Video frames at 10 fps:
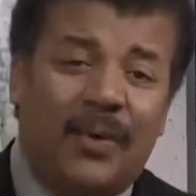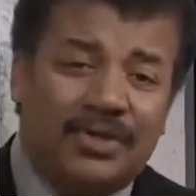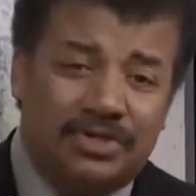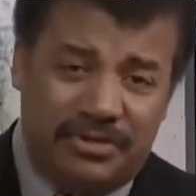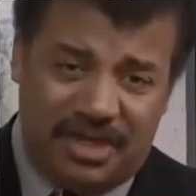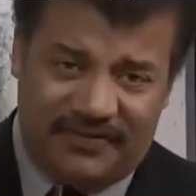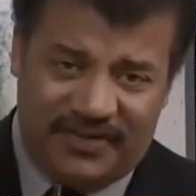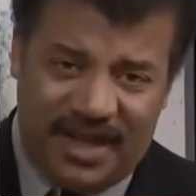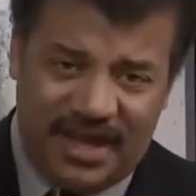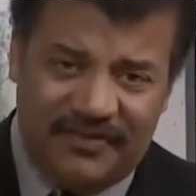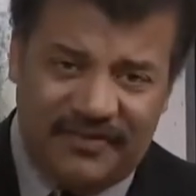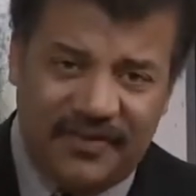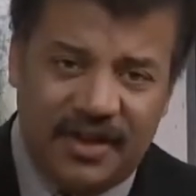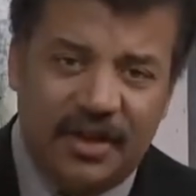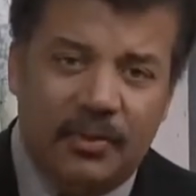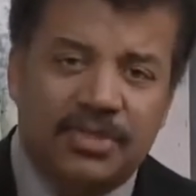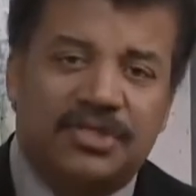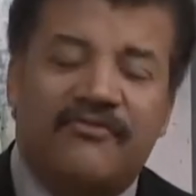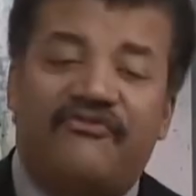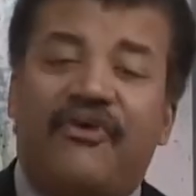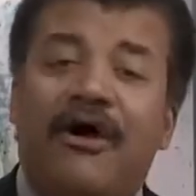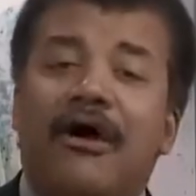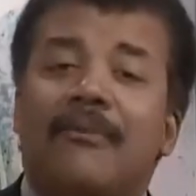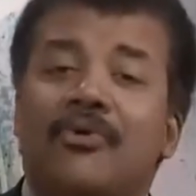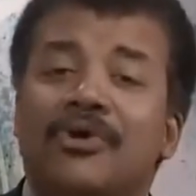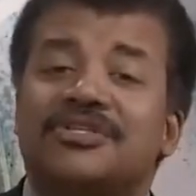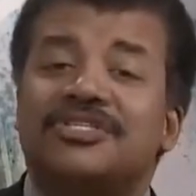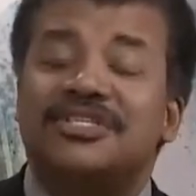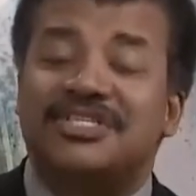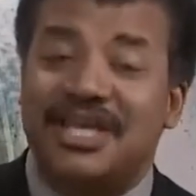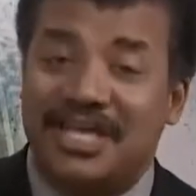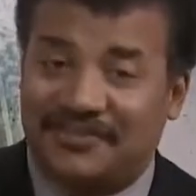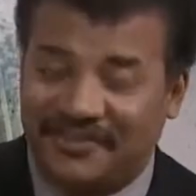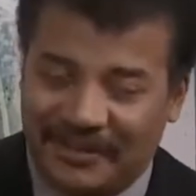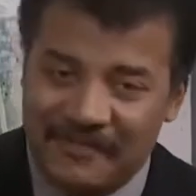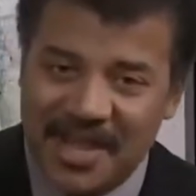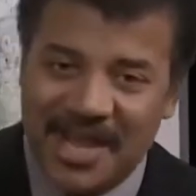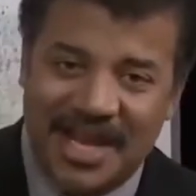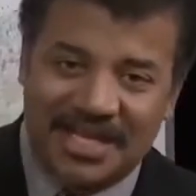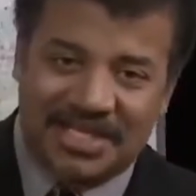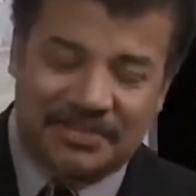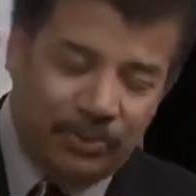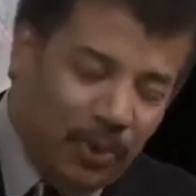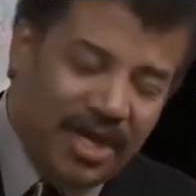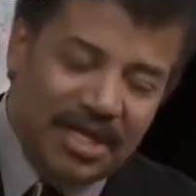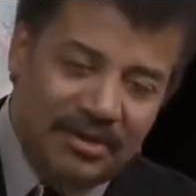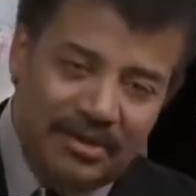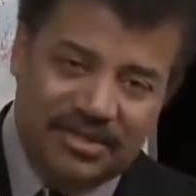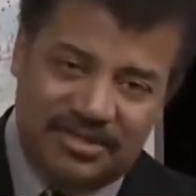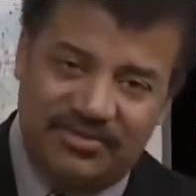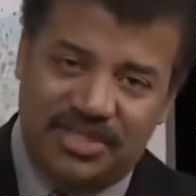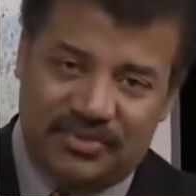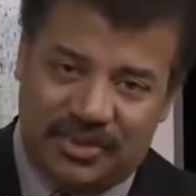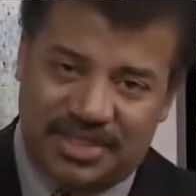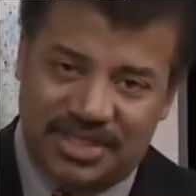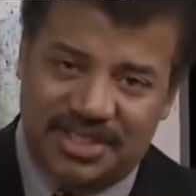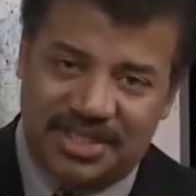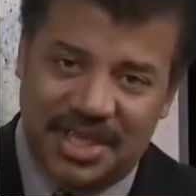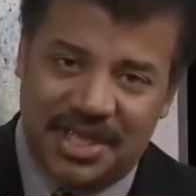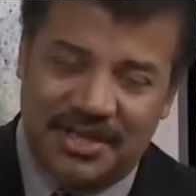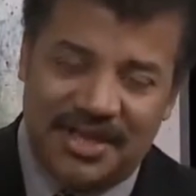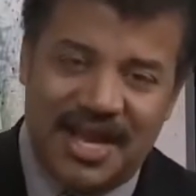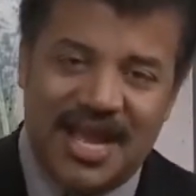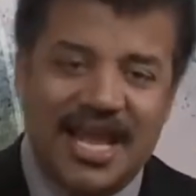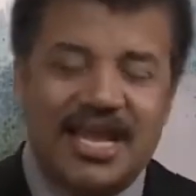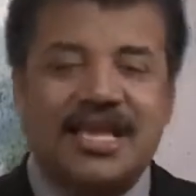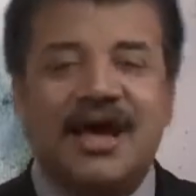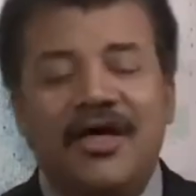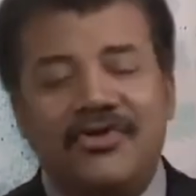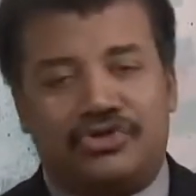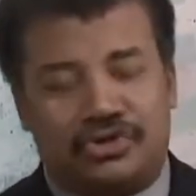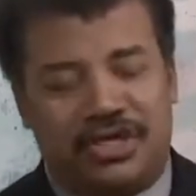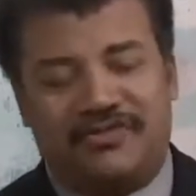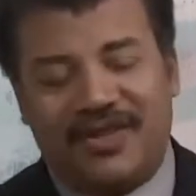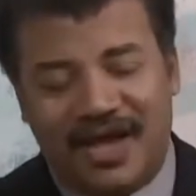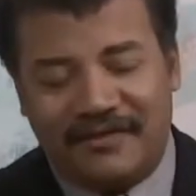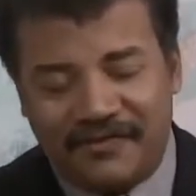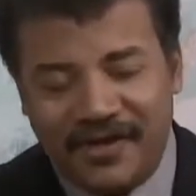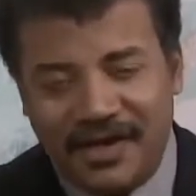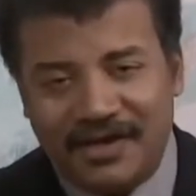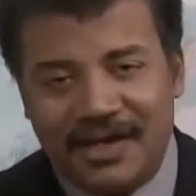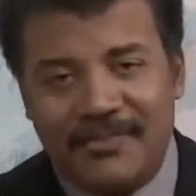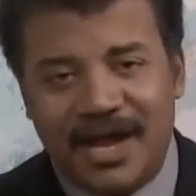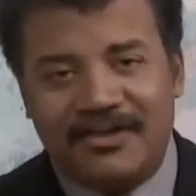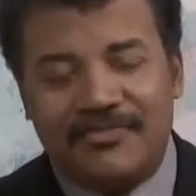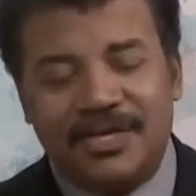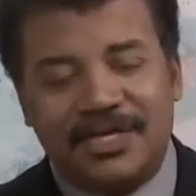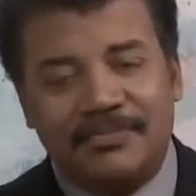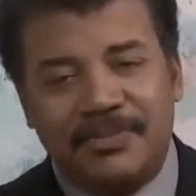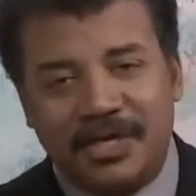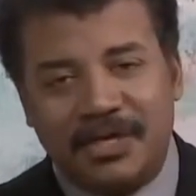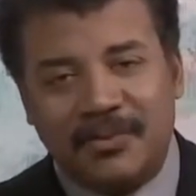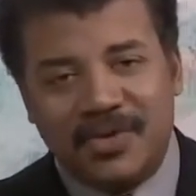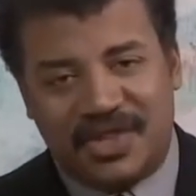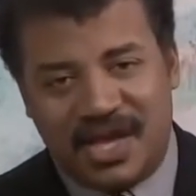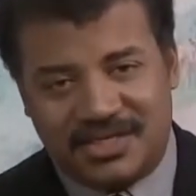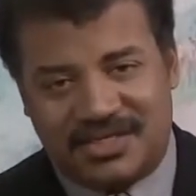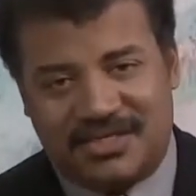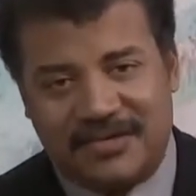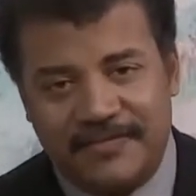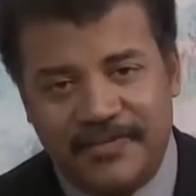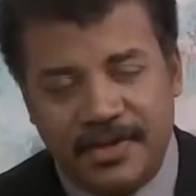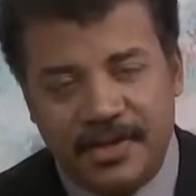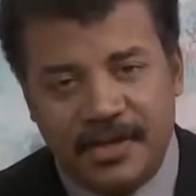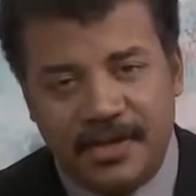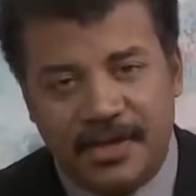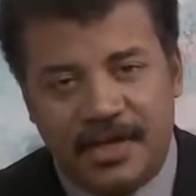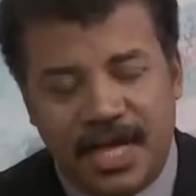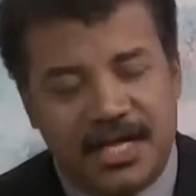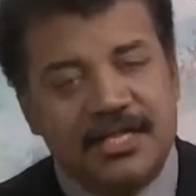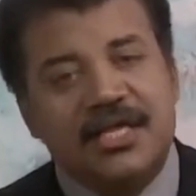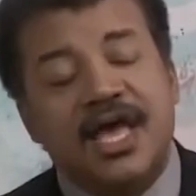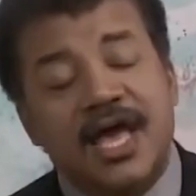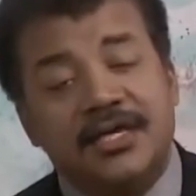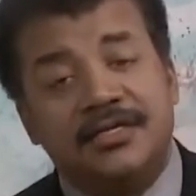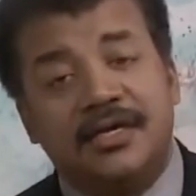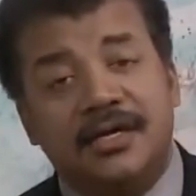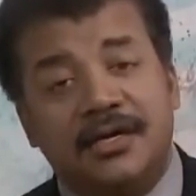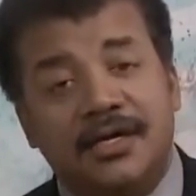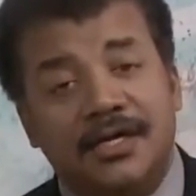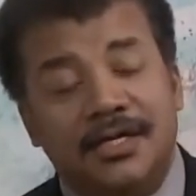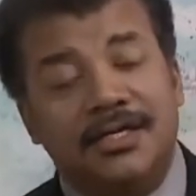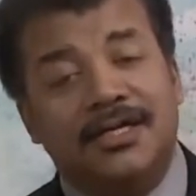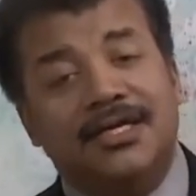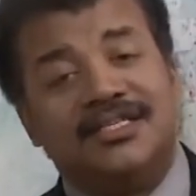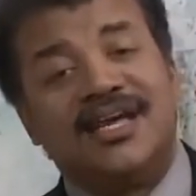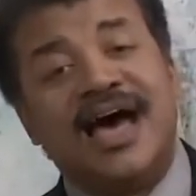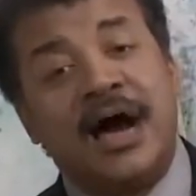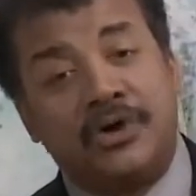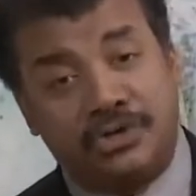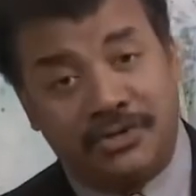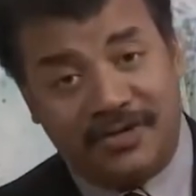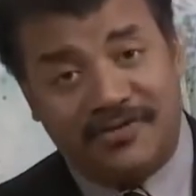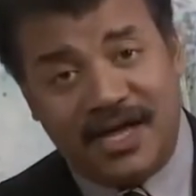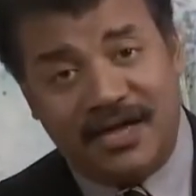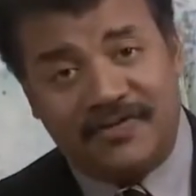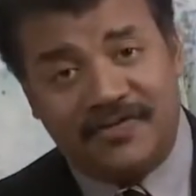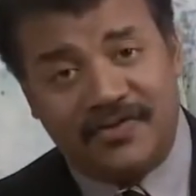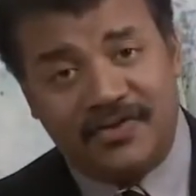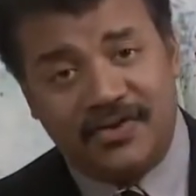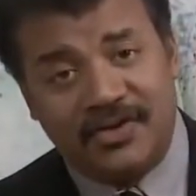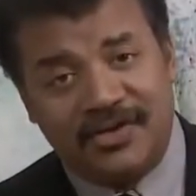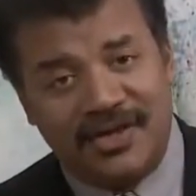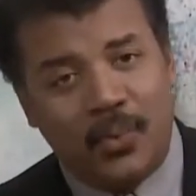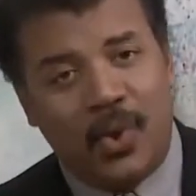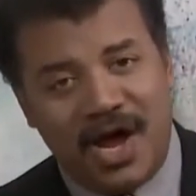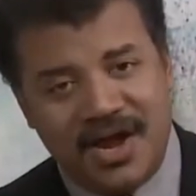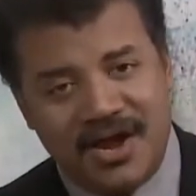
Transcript: árbol de la vida fue mucho más fructífero en la explotación de los recursos de la Tierra que cualquier otro árbol de la vida que pudiera haber estado compitiendo con nosotros. Y al final, fue nuestro árbol de la vida el que ganó.